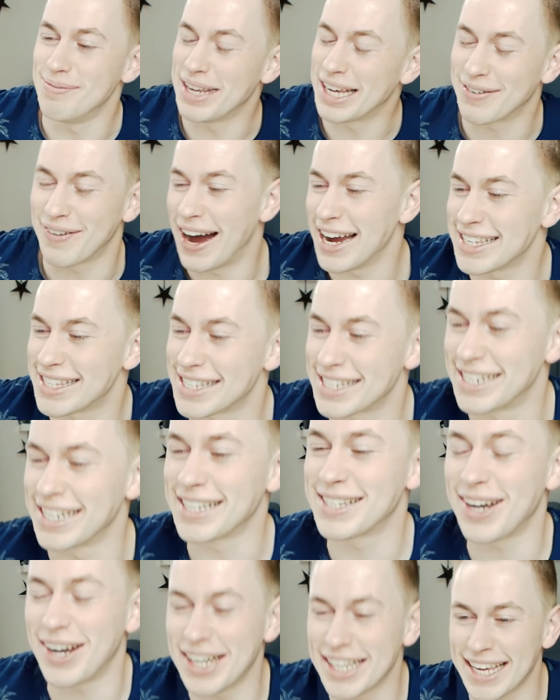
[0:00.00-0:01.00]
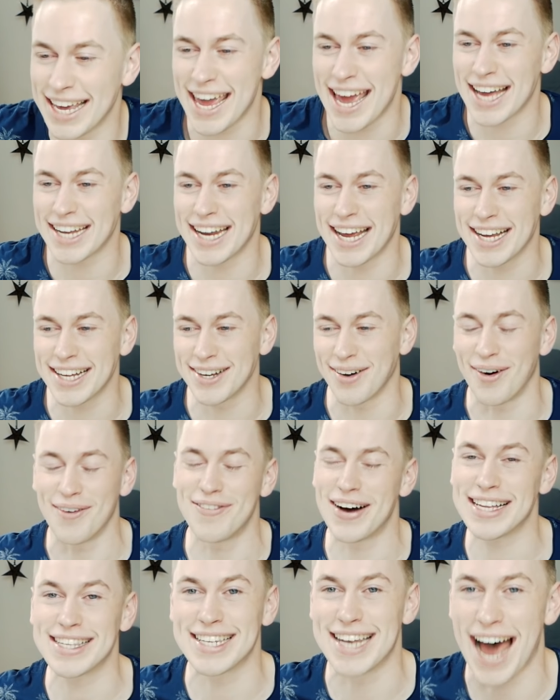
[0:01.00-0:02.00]
Ich weiß es nicht. Soll ich eher denken, oh,
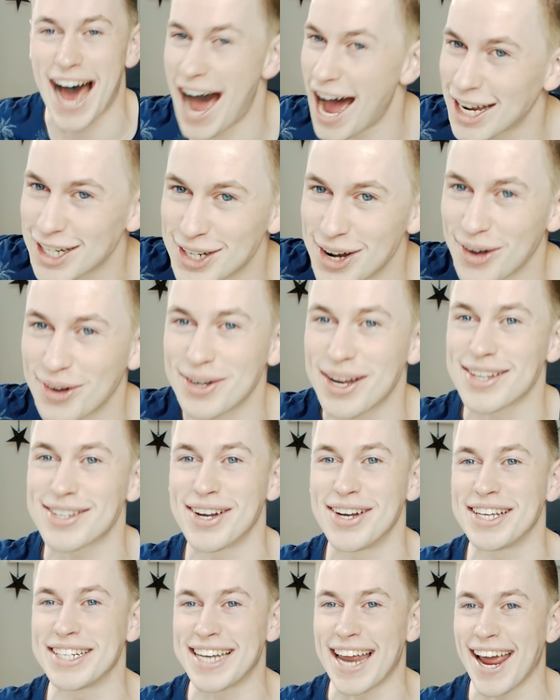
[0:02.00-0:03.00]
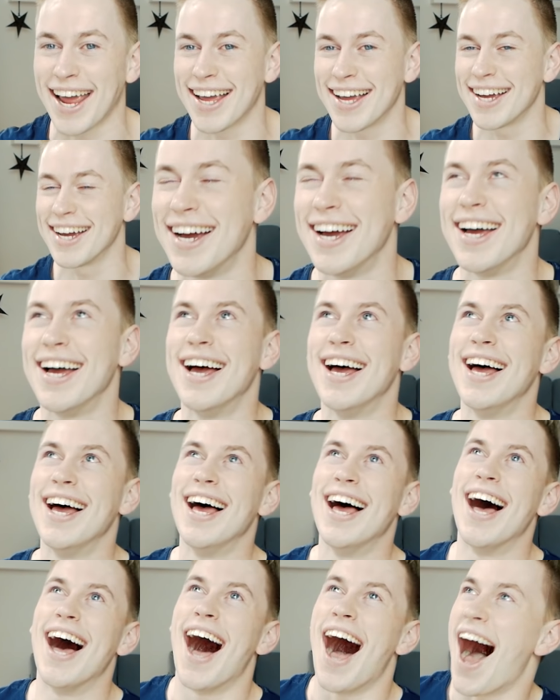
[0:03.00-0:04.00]
was ein Arschloch oder soll ich denken,
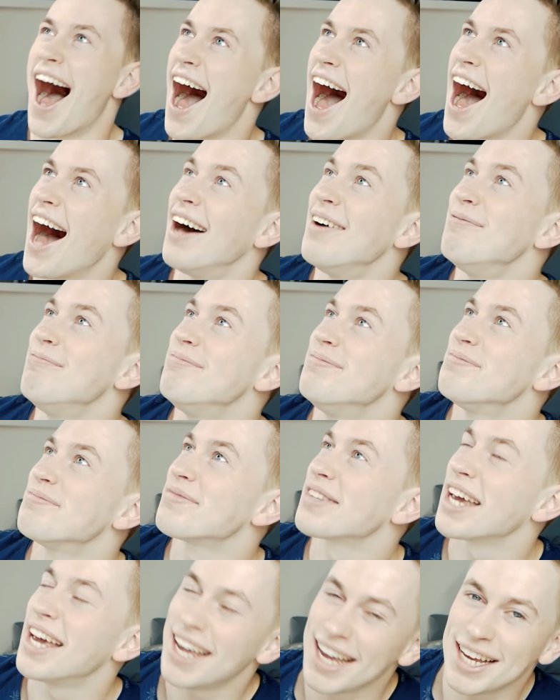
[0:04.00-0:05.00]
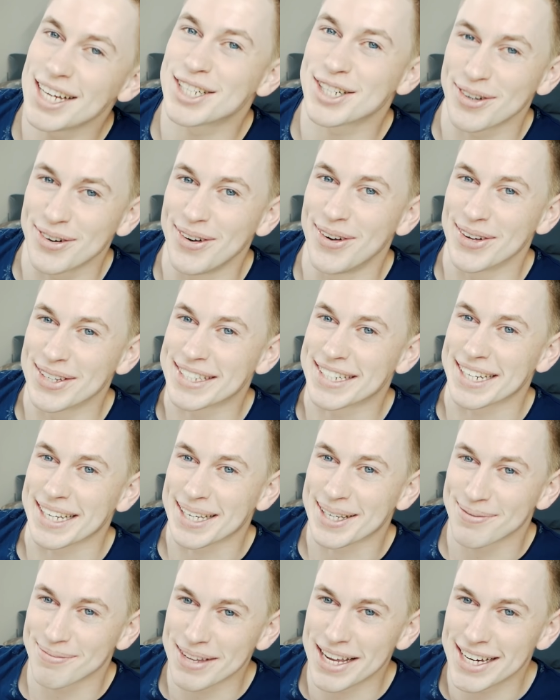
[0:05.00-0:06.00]
ha, ah, ist schon
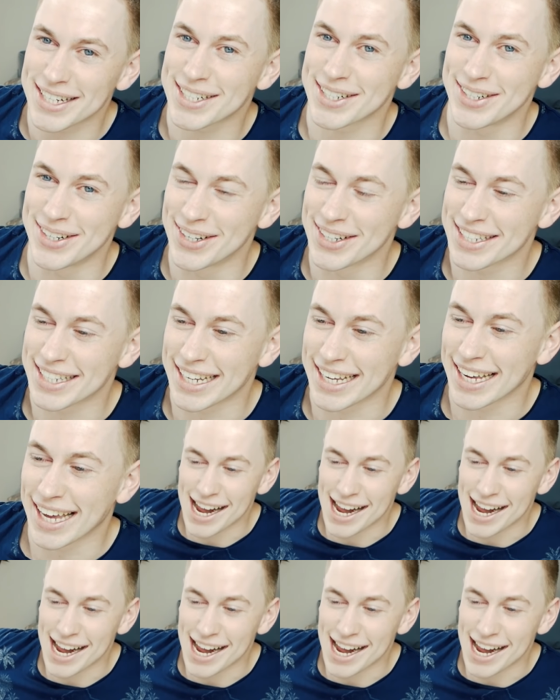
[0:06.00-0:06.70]
lustig. Ist schon lustig.